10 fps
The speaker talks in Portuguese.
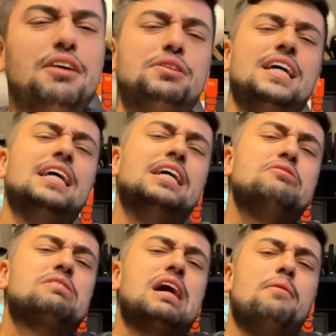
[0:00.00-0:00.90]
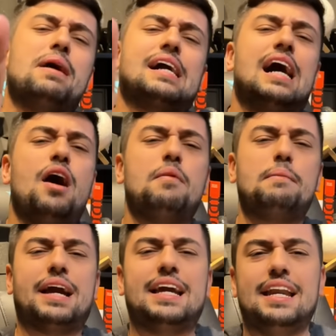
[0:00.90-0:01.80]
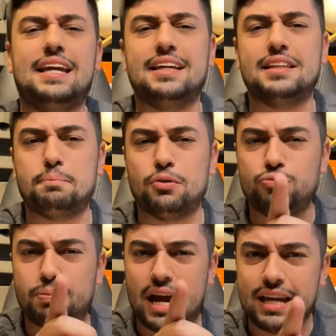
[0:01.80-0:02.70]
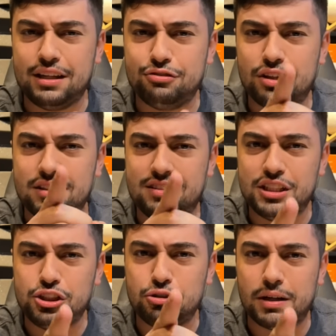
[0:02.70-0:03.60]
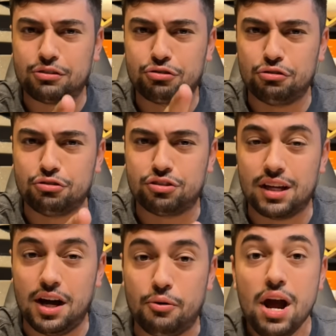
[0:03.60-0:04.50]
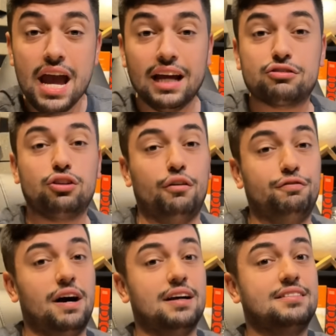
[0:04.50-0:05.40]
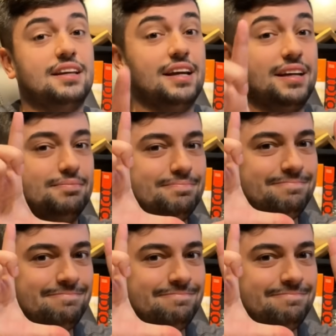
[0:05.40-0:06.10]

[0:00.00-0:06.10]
não, calma, calma, minha querida, pois para isso existe uma solução. É só fazer